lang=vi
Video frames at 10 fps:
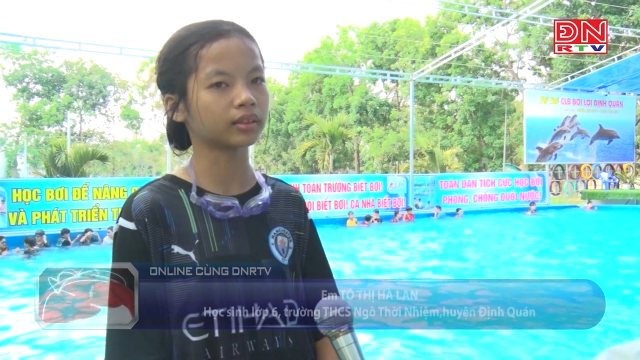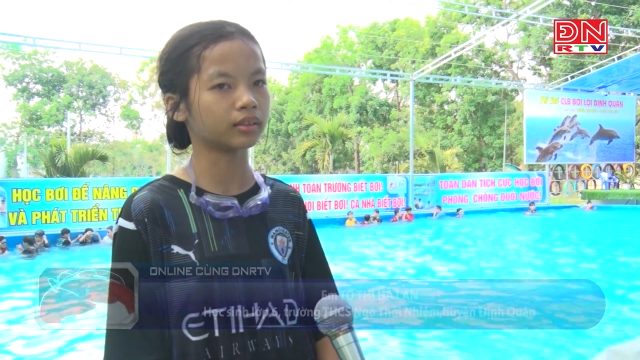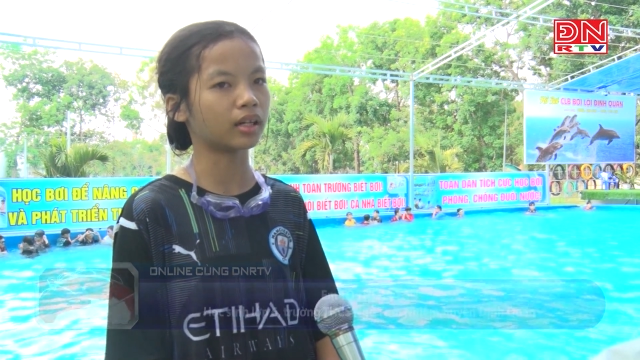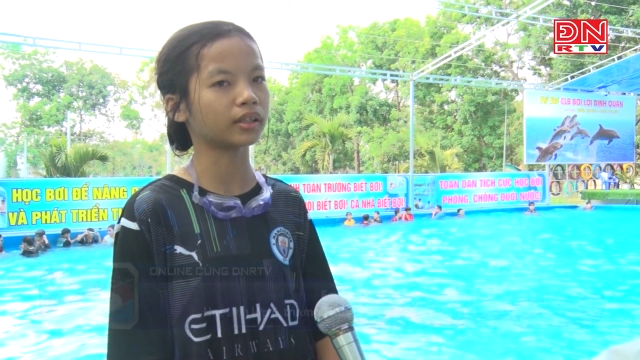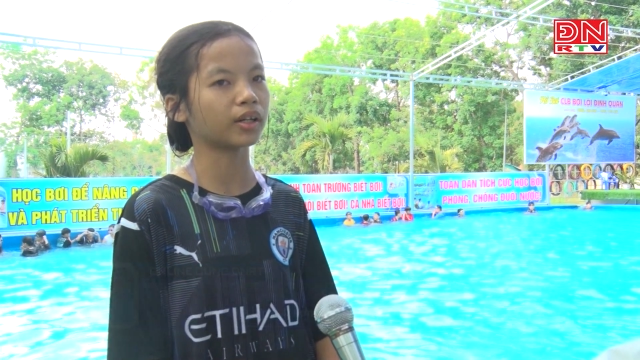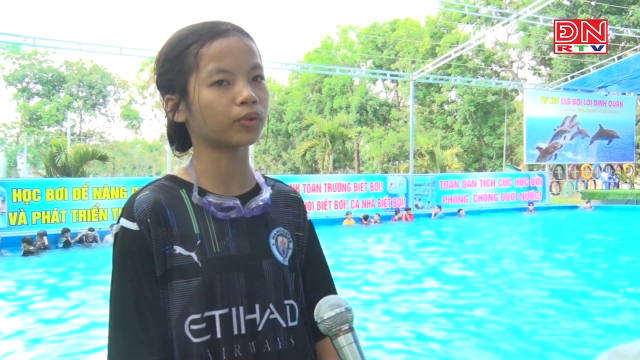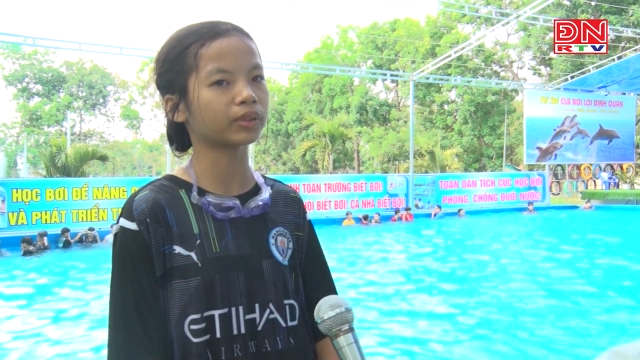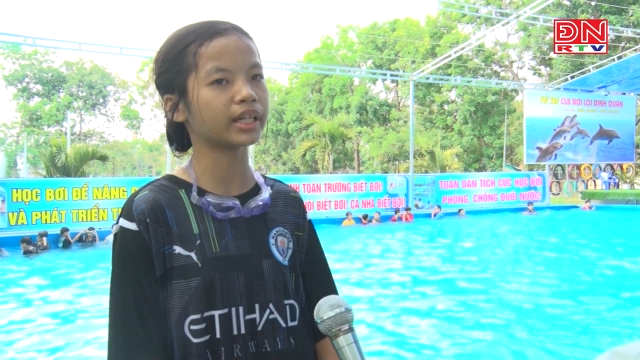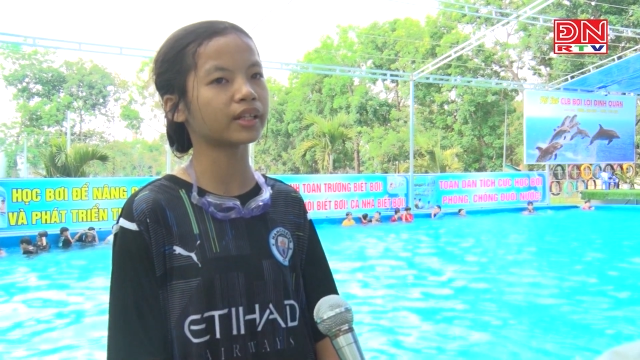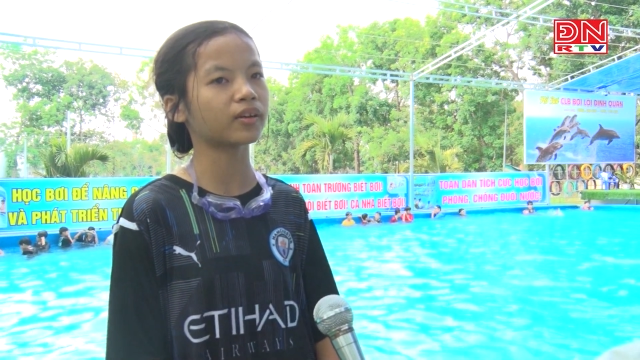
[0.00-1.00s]
từ lần đầu
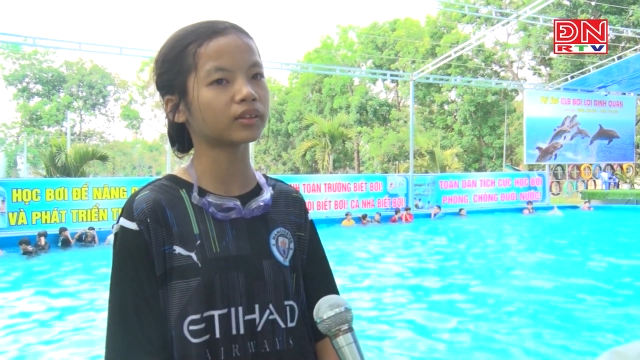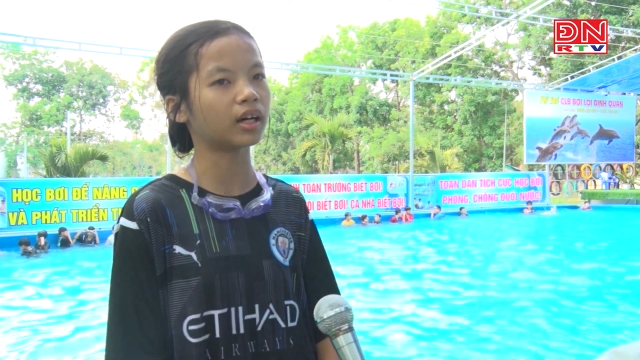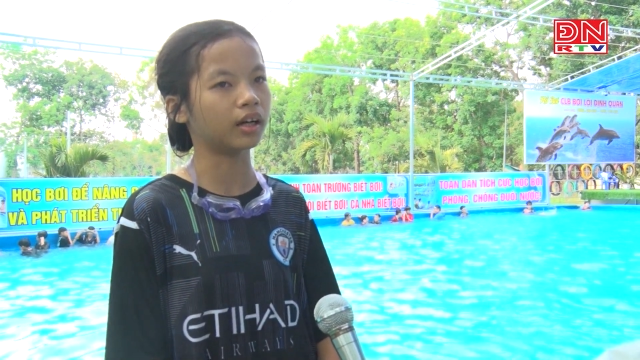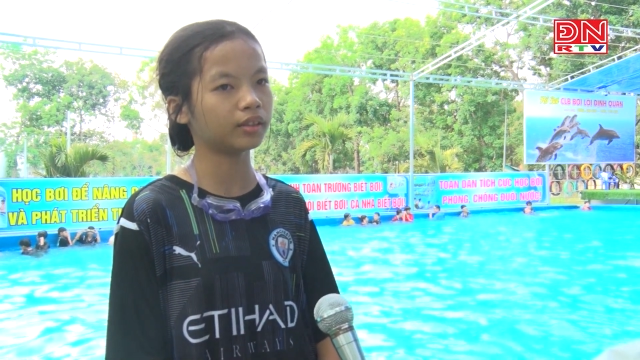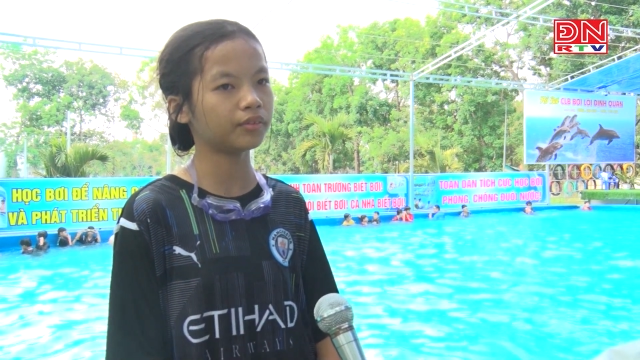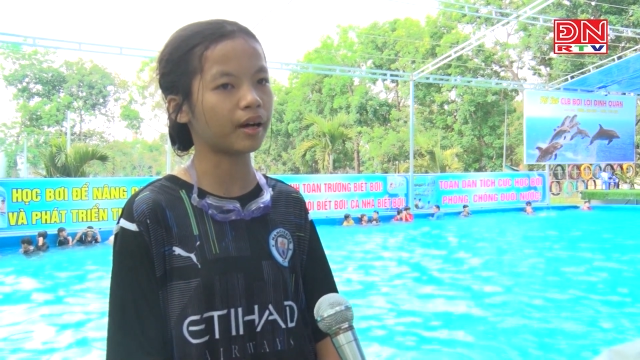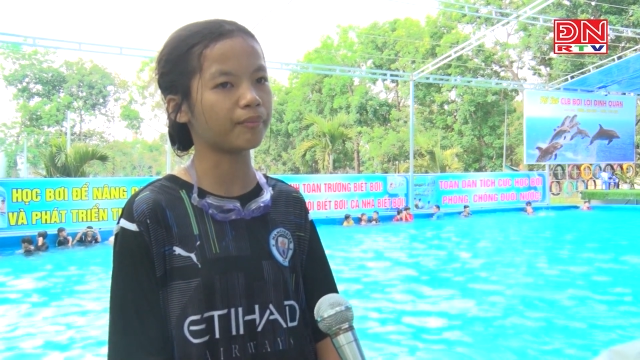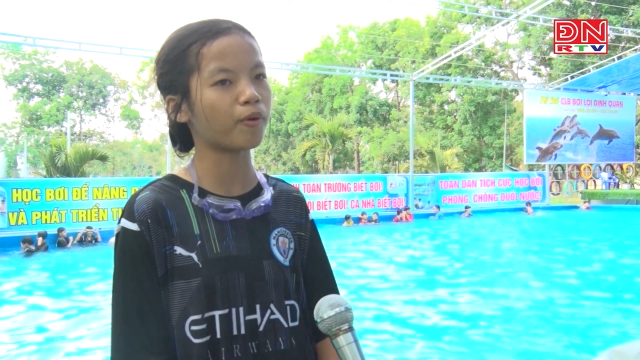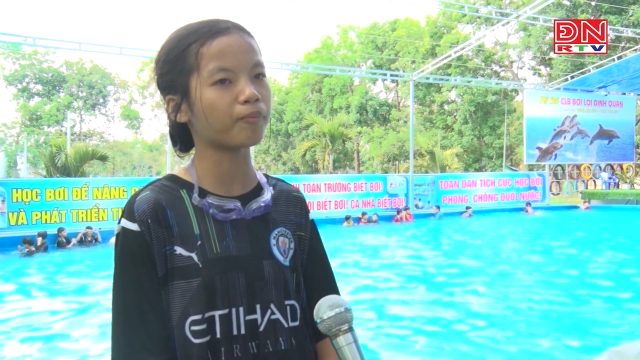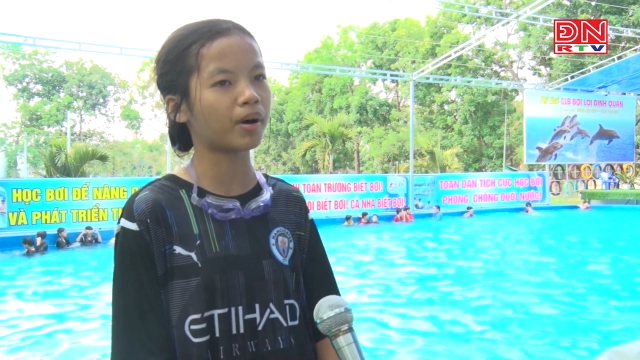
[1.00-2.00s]
tiên con thử về
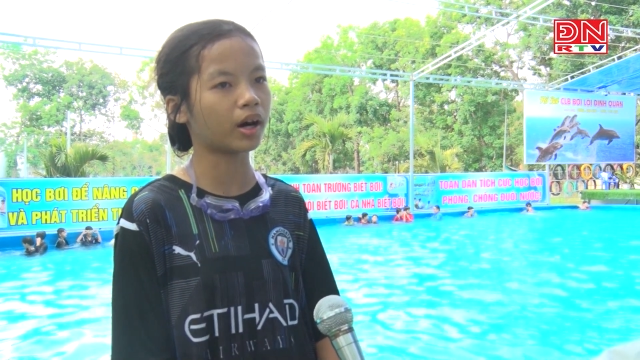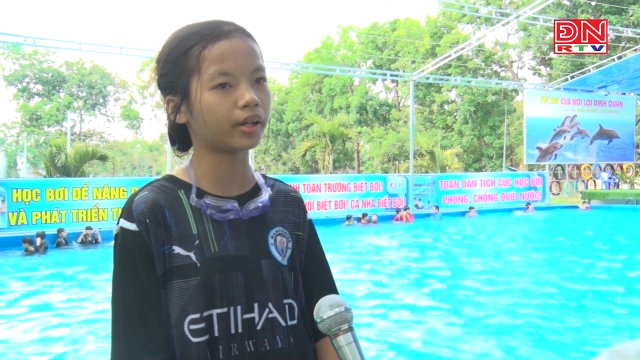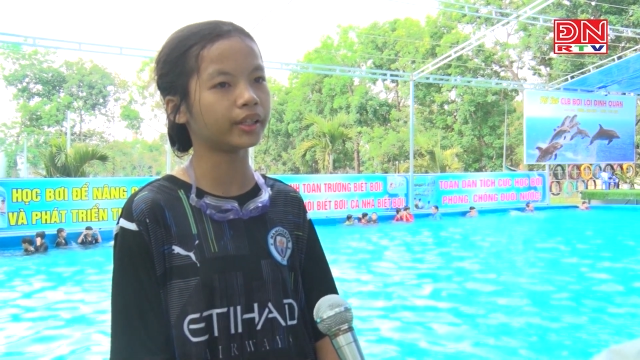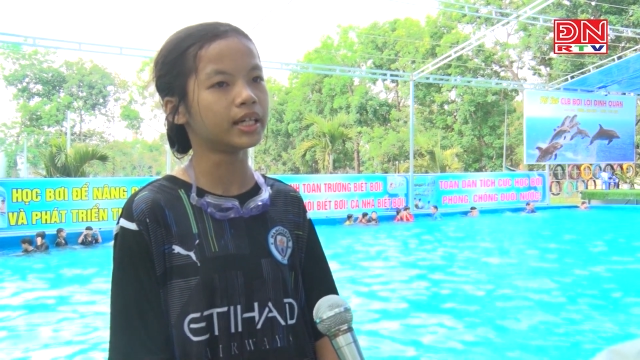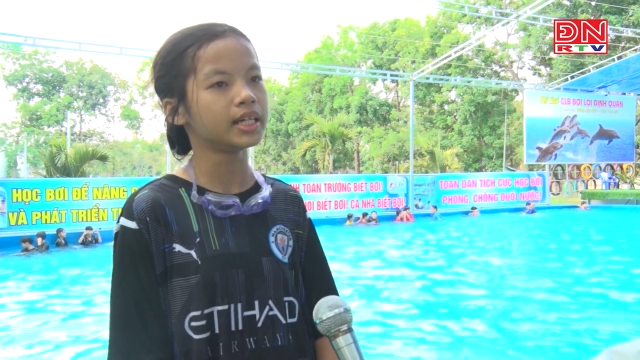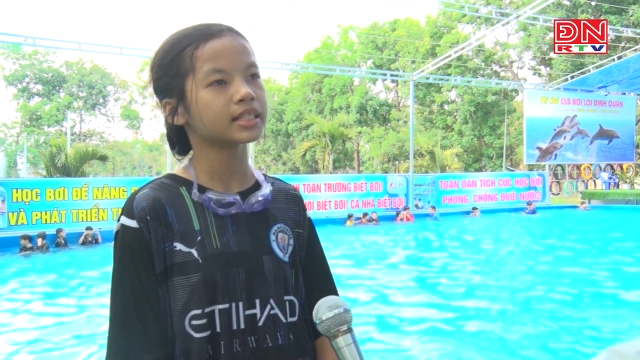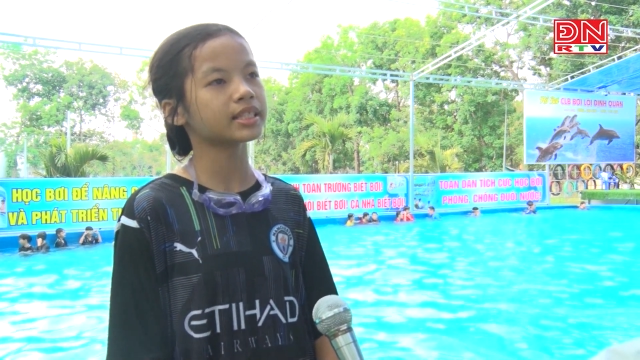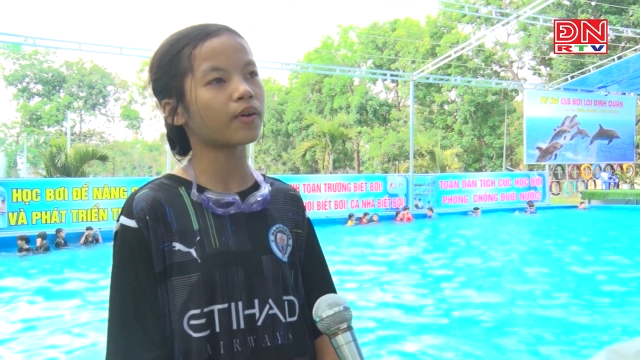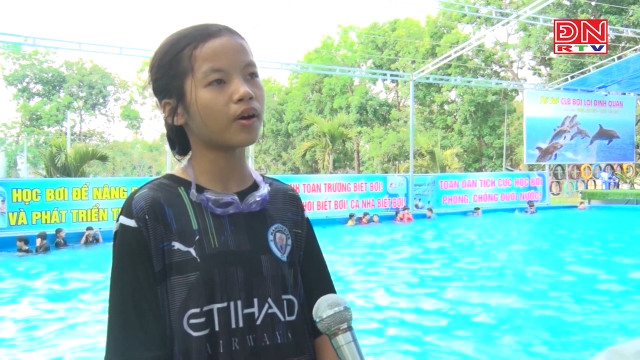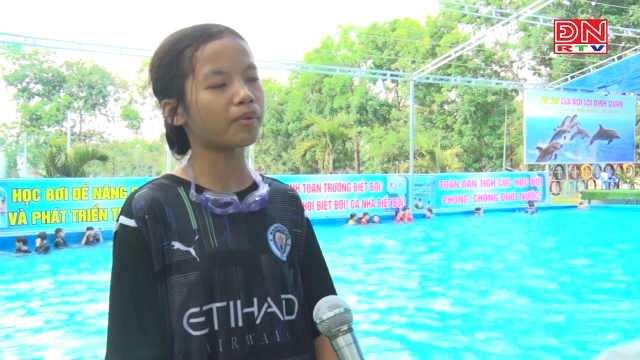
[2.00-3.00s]
môn bơi
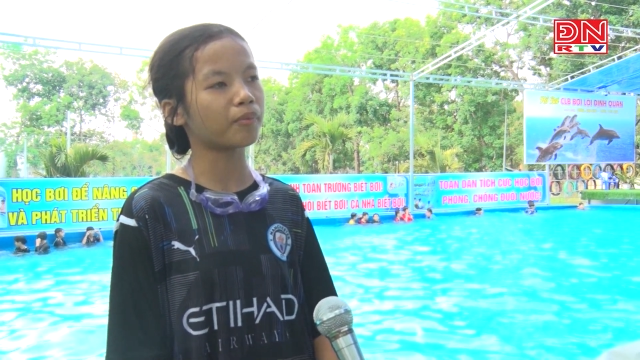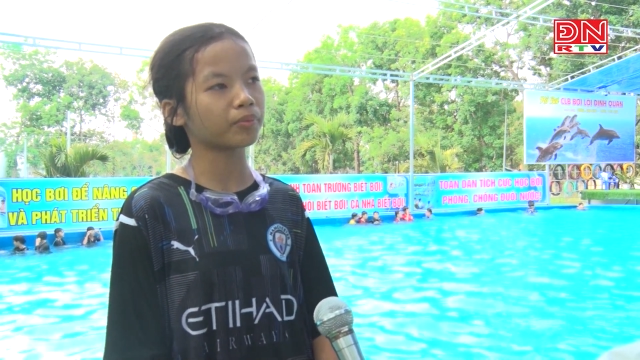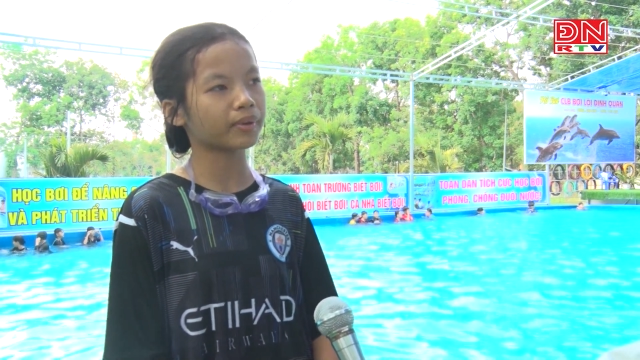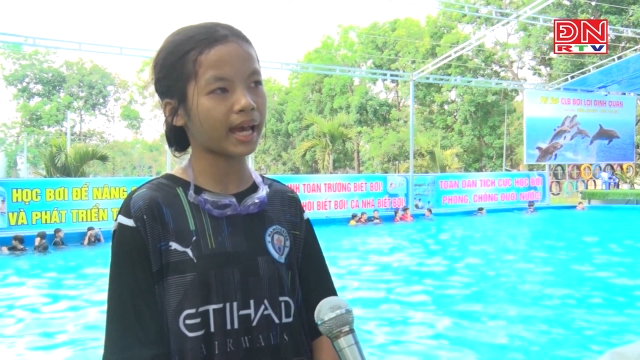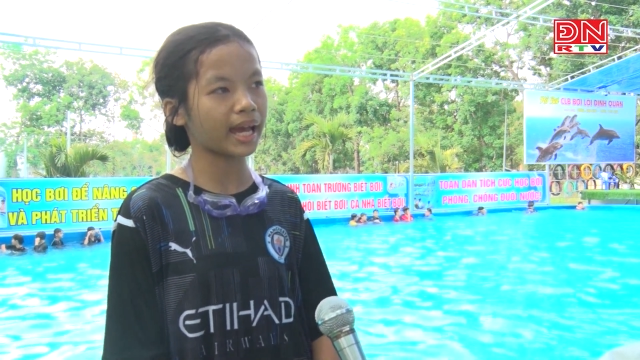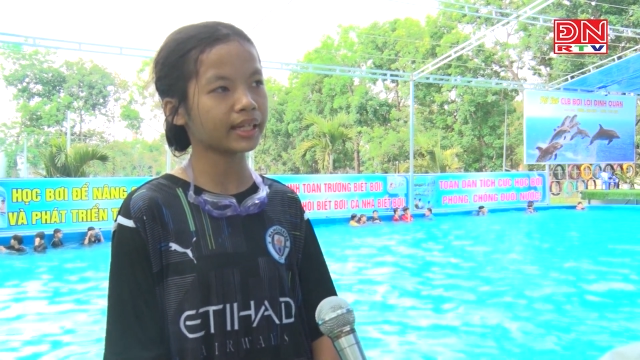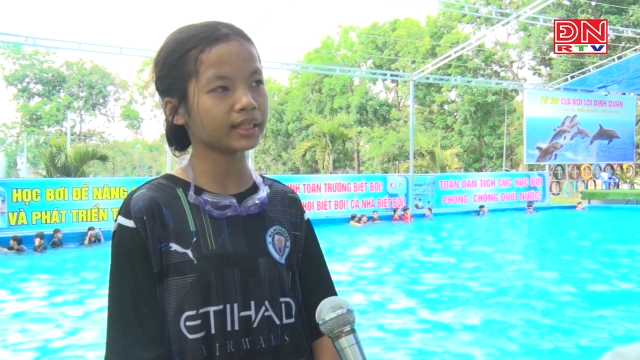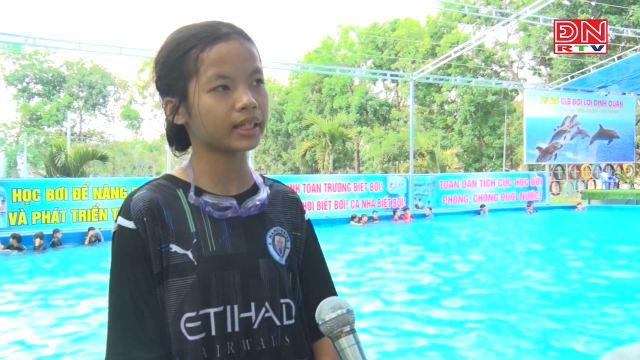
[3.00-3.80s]
sau hơn một tháng